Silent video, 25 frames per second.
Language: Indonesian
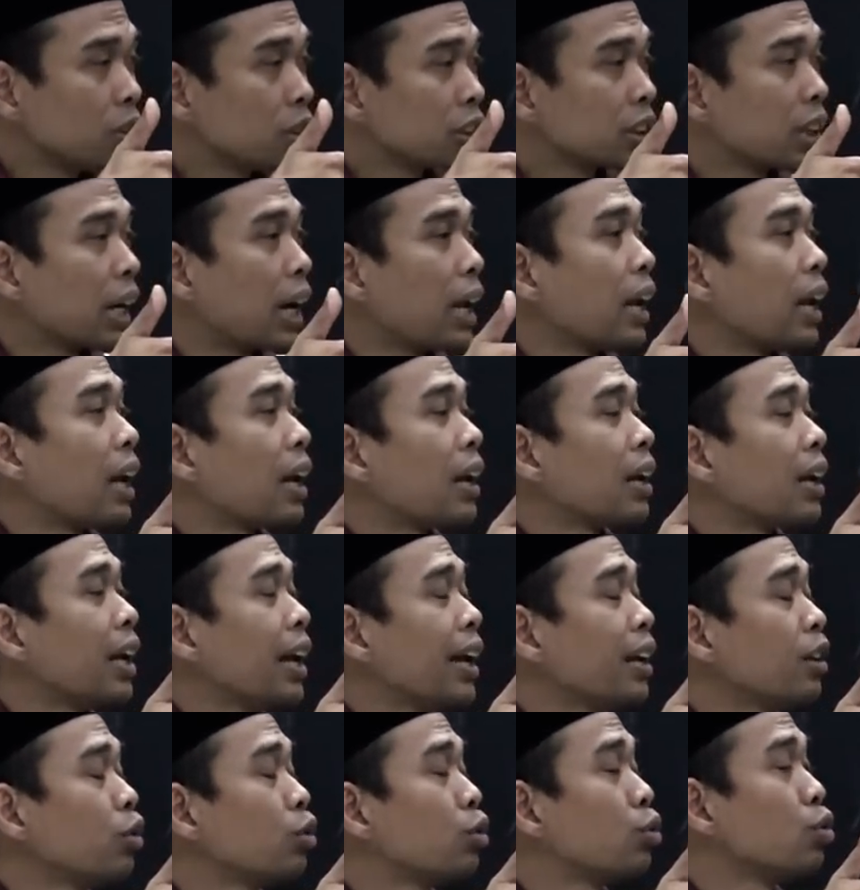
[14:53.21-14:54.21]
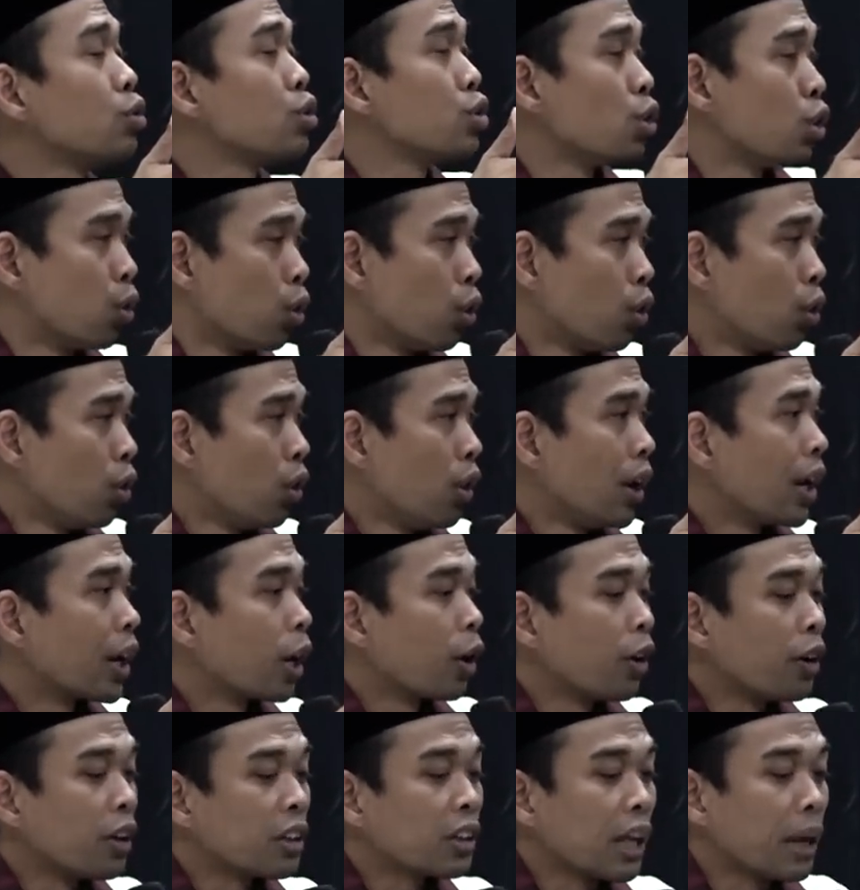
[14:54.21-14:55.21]
Skalarnya 7.
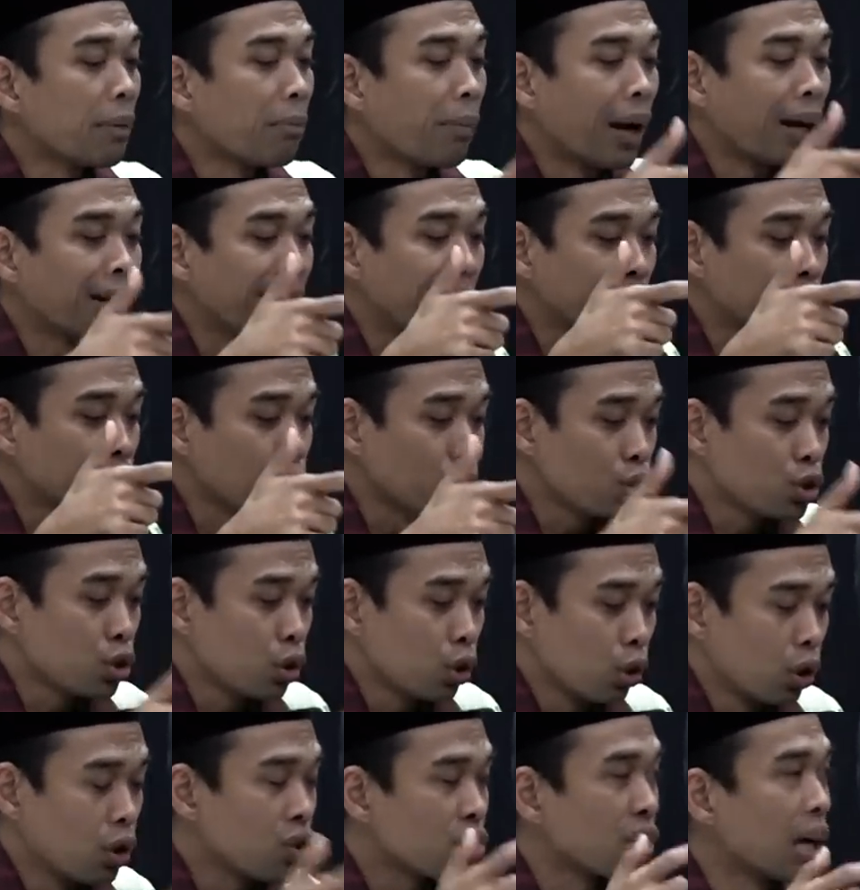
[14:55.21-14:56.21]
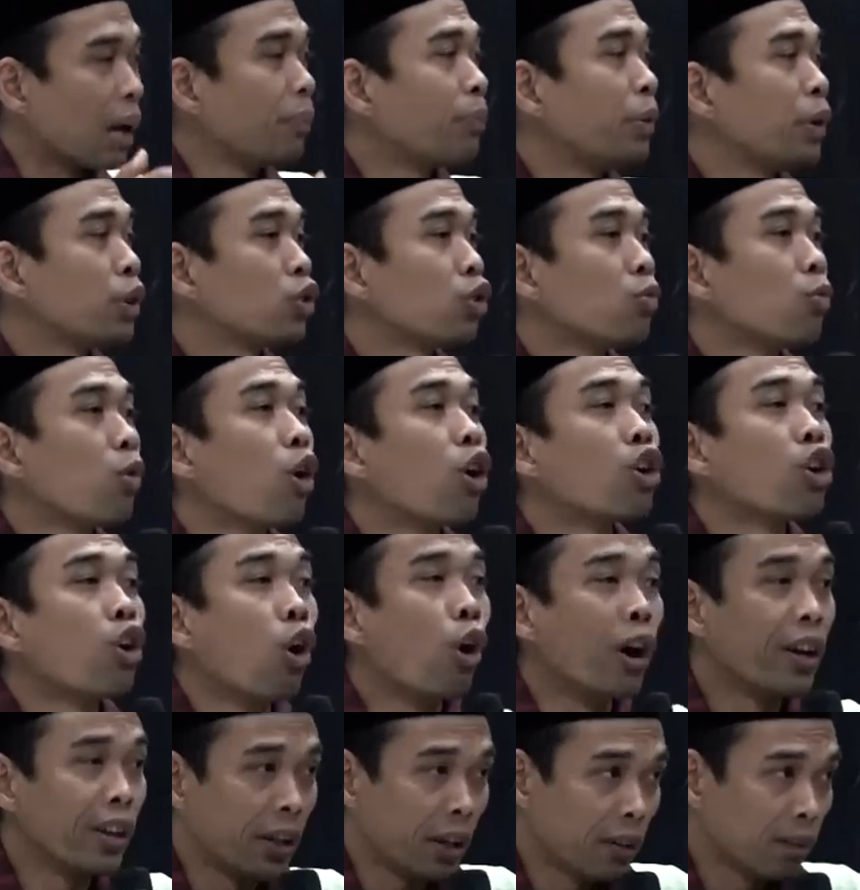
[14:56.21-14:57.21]
Kalau ditembak dia 7, sapi itu
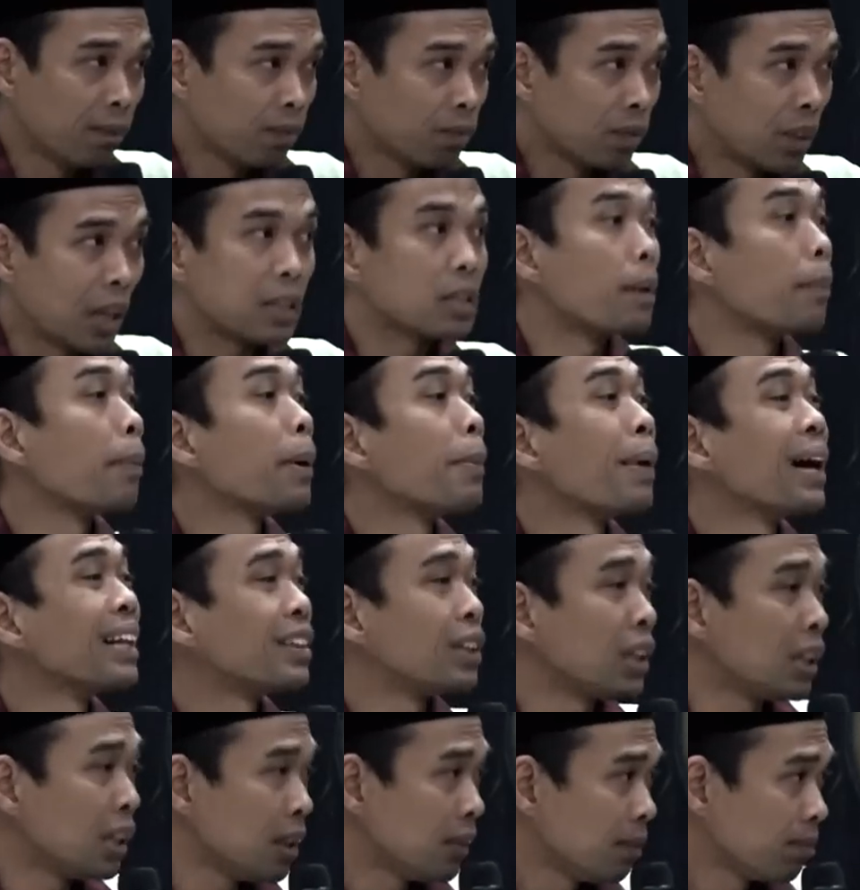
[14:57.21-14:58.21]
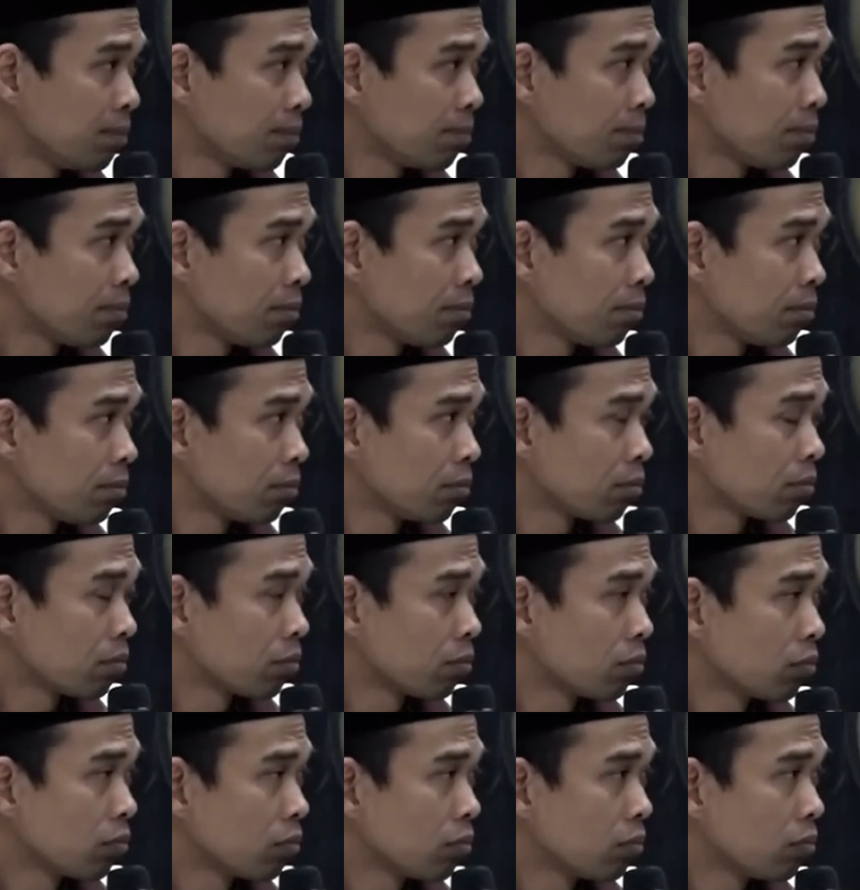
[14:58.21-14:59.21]
bodoh aja, tak sampai mati.
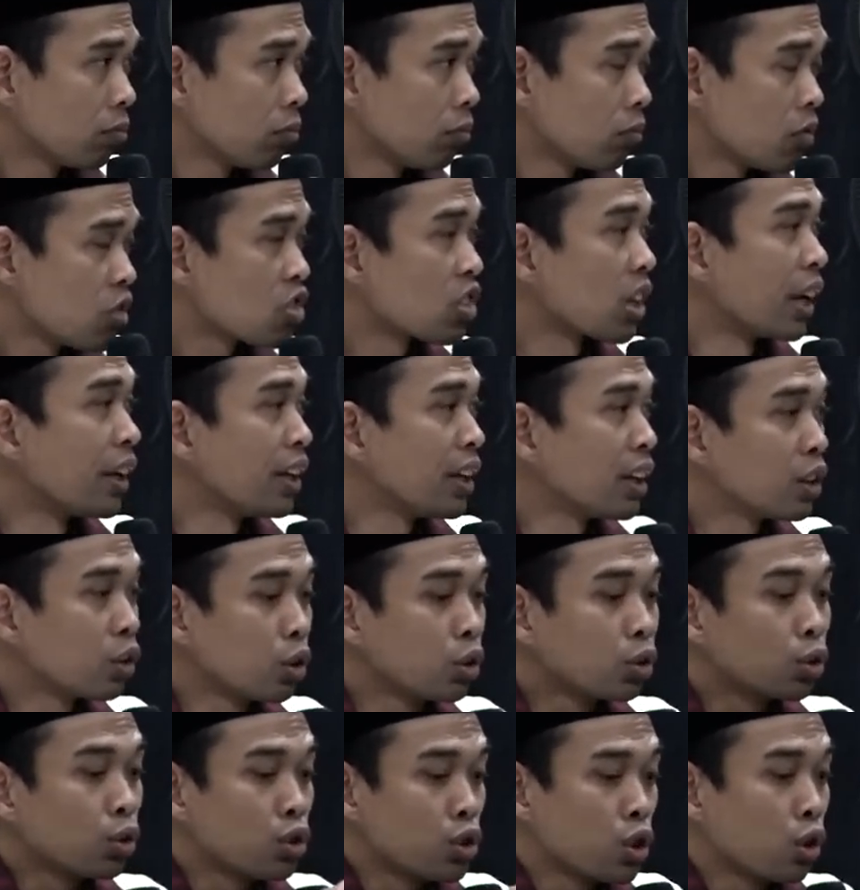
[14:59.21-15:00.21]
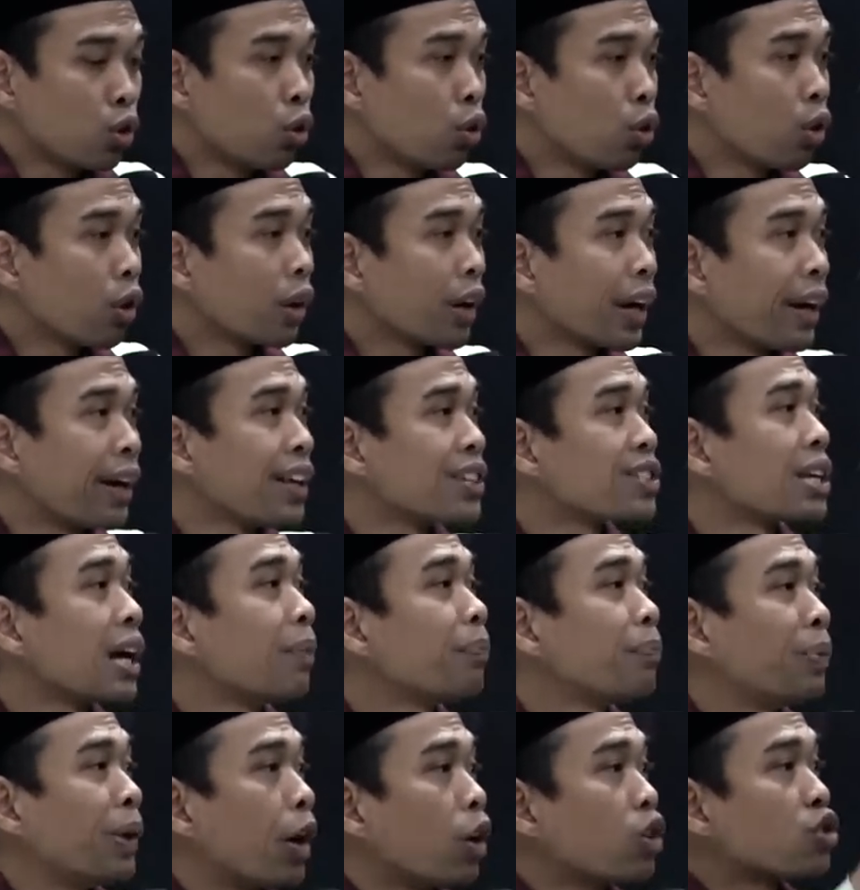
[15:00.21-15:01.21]
Stunning itu tujuh. Karena
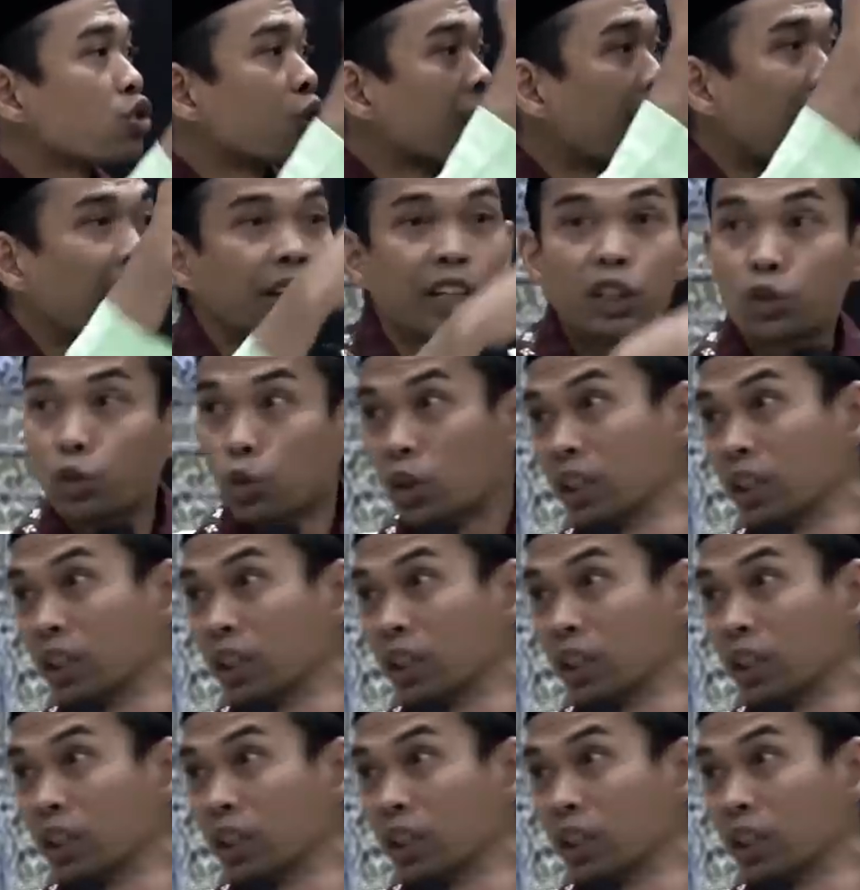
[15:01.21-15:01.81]
sapi Australia itu